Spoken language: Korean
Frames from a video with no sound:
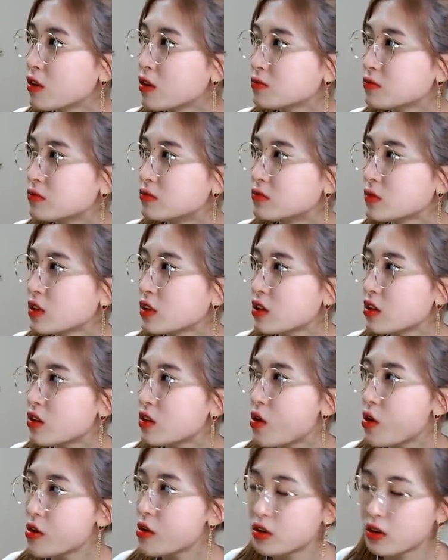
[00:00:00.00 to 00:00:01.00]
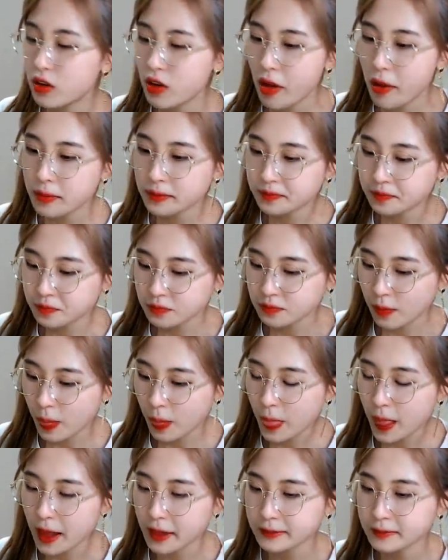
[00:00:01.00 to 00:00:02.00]
쌈식이는 그러니까 무슨 과 갈
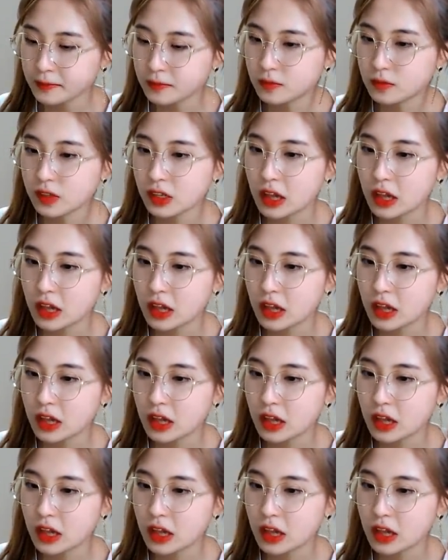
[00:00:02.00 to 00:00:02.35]
거냐? 하지